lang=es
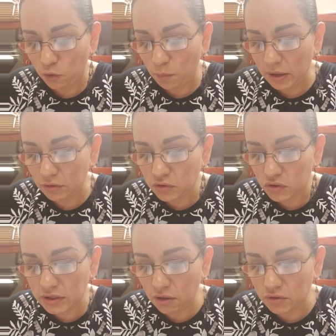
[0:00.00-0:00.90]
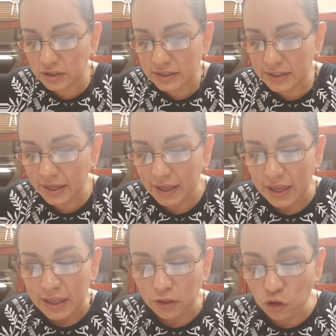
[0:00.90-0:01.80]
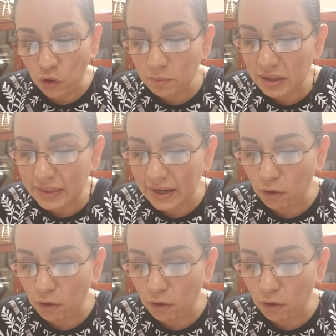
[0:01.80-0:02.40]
Romanos 12.2 dice, no imiten